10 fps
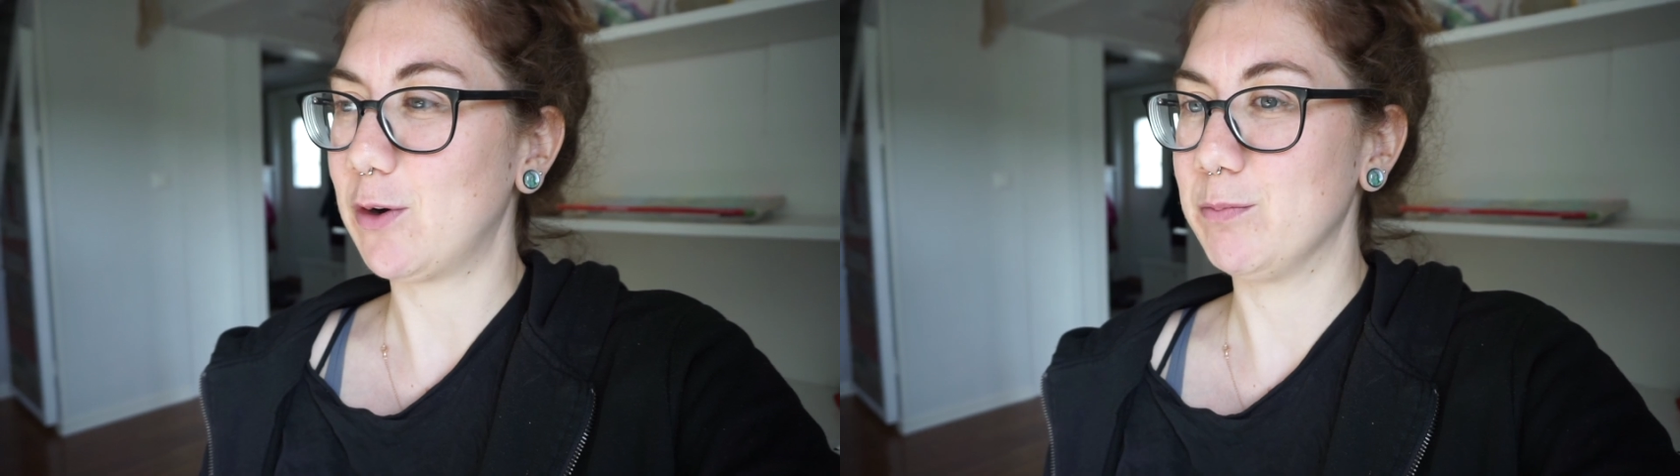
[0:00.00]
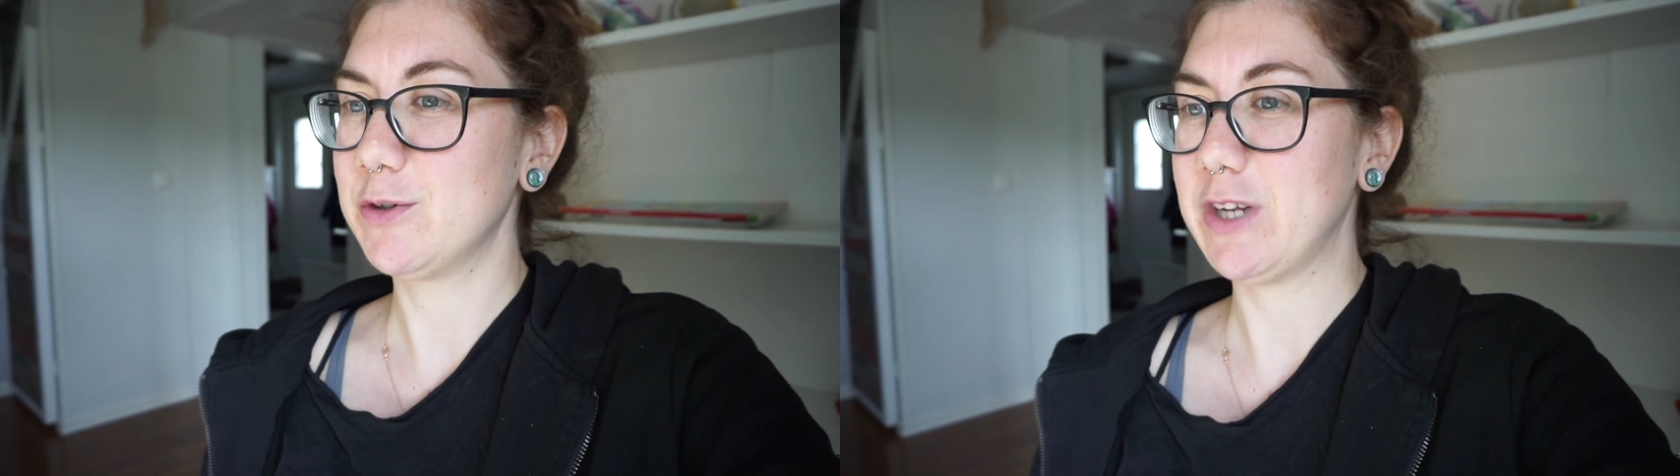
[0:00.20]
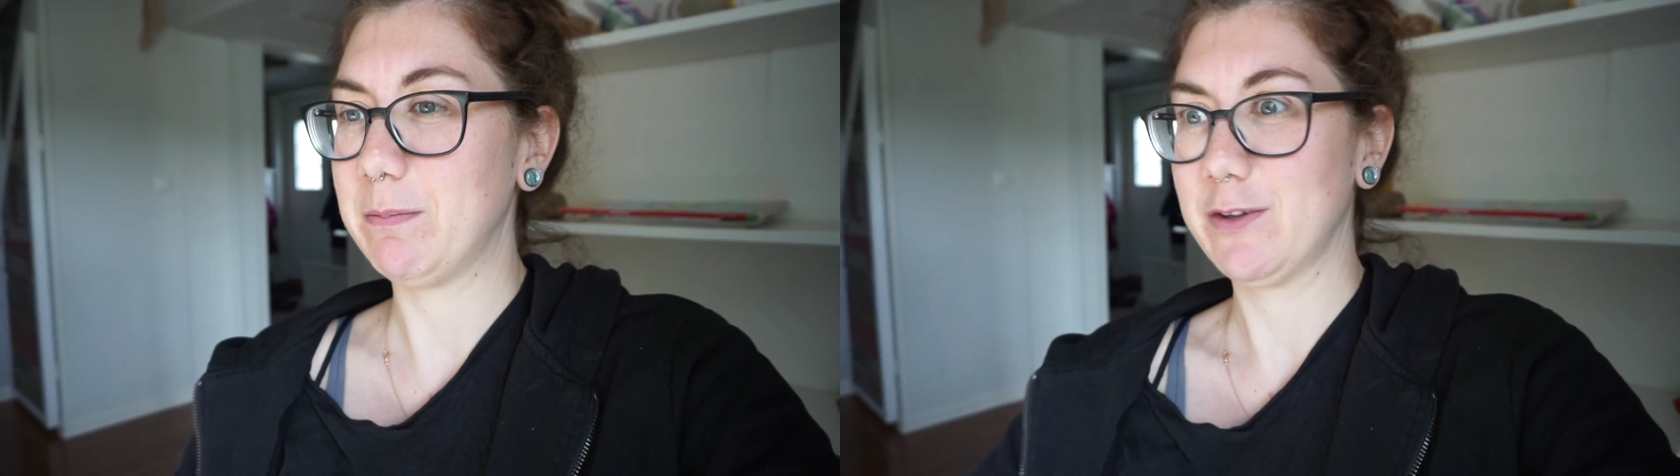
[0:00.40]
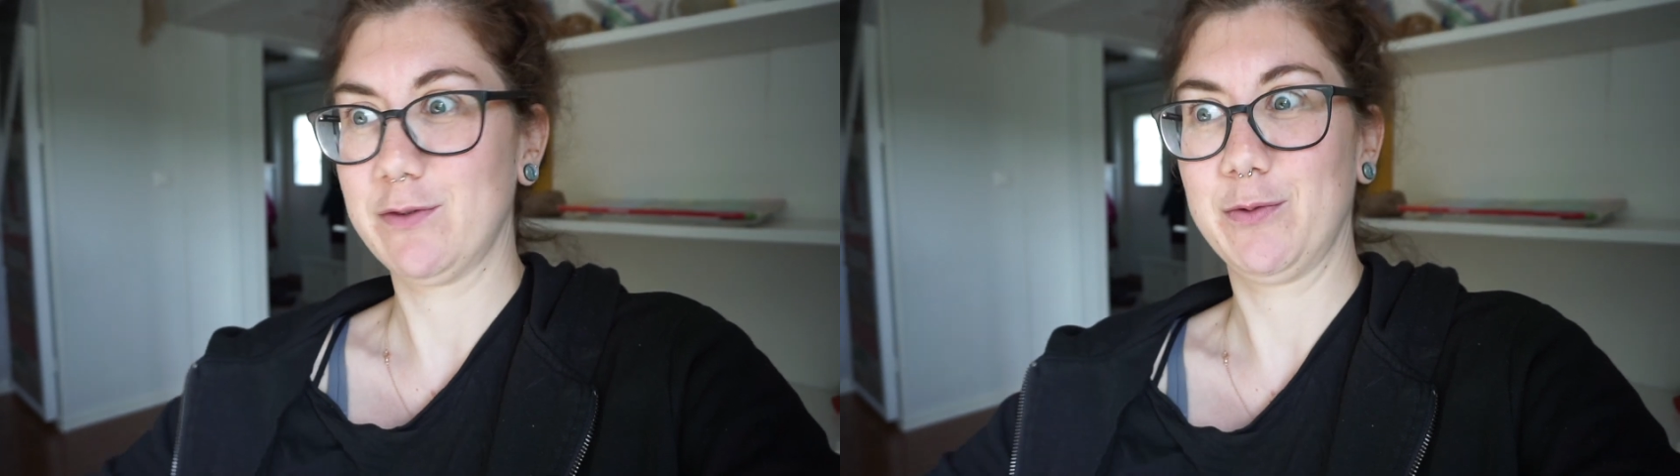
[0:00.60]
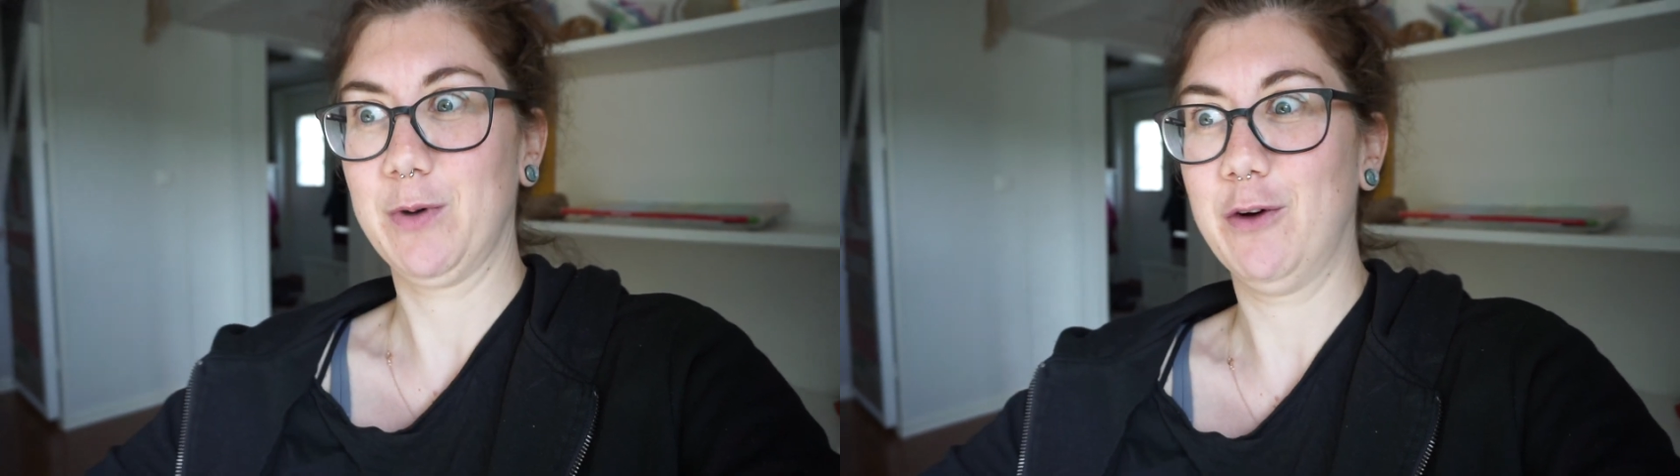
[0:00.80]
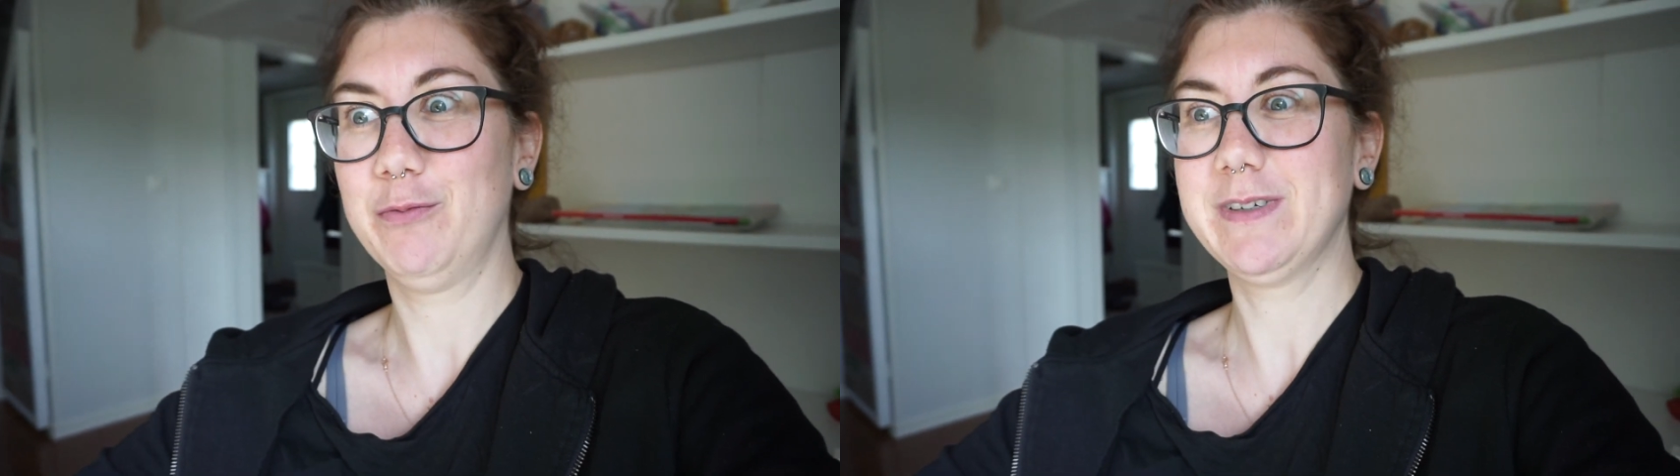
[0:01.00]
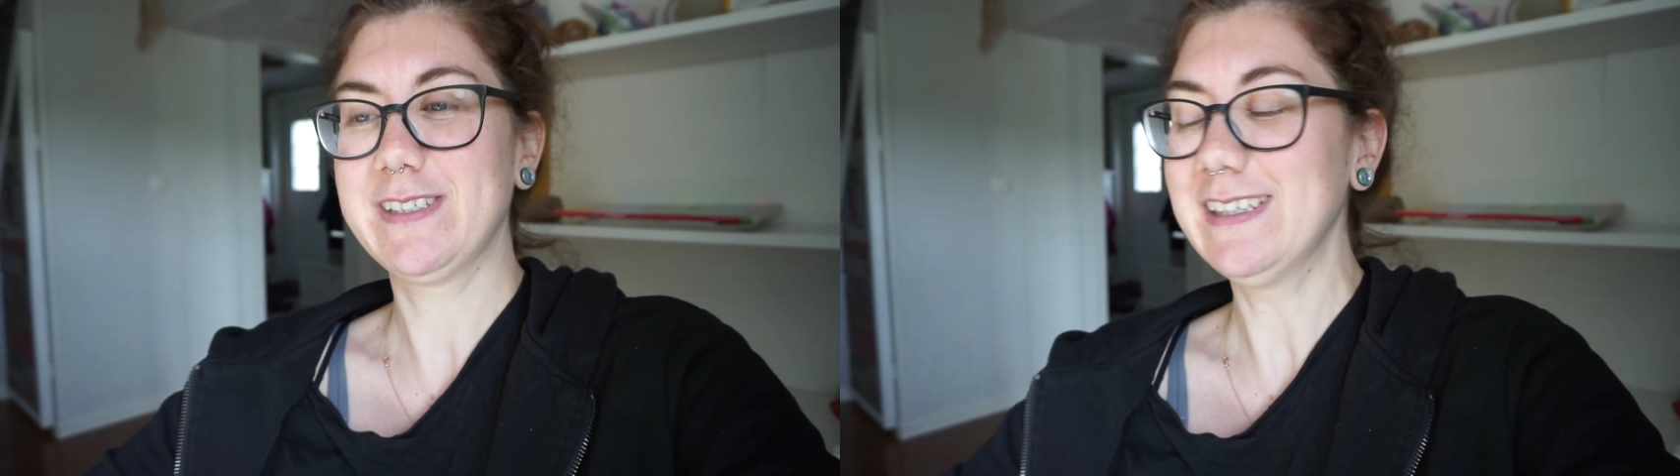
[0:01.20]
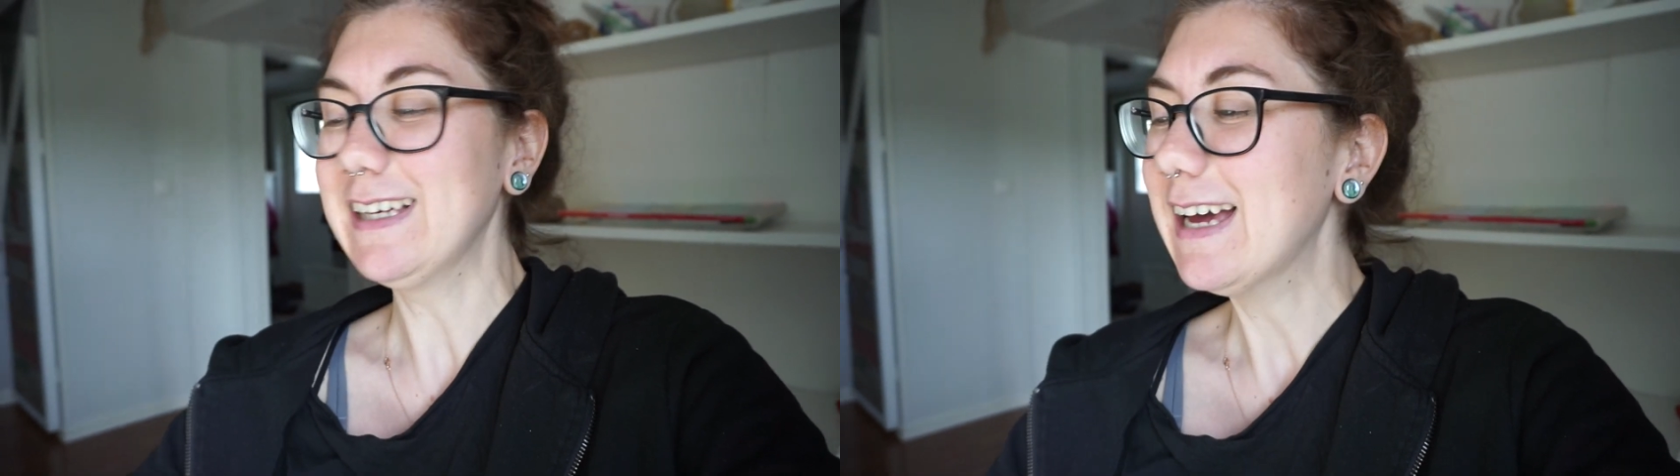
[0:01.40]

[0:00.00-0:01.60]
warum steht man so früh auf, bitte?